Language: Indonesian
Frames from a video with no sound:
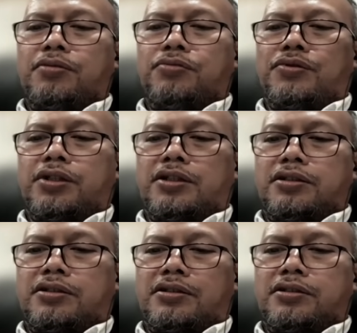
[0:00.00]

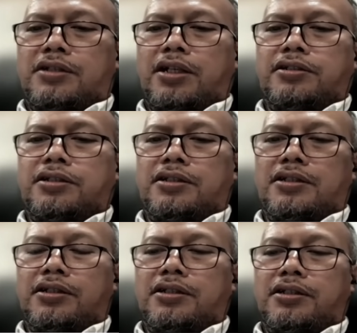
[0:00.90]
mungkin dari
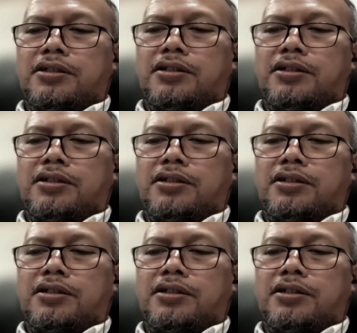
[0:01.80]
sisi